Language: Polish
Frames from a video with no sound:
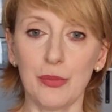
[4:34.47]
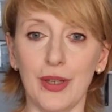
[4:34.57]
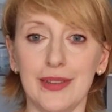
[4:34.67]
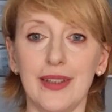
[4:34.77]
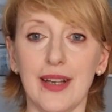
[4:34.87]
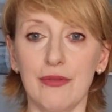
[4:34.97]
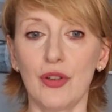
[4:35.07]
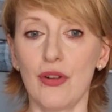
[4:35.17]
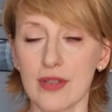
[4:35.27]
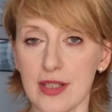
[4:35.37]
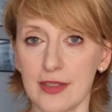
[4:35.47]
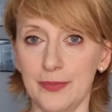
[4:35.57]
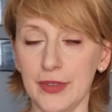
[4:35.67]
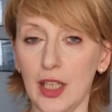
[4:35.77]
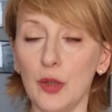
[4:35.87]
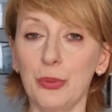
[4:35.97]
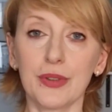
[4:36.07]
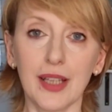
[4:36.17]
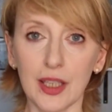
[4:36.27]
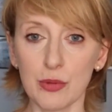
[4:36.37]
bohatera w los, jego
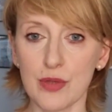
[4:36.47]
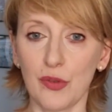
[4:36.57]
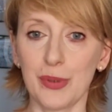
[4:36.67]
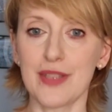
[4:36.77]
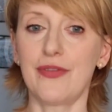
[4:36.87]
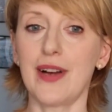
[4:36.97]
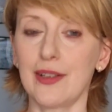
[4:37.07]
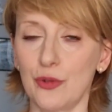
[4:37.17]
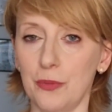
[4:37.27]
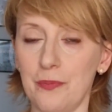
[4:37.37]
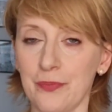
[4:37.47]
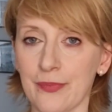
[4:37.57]
podległość wobec fatum,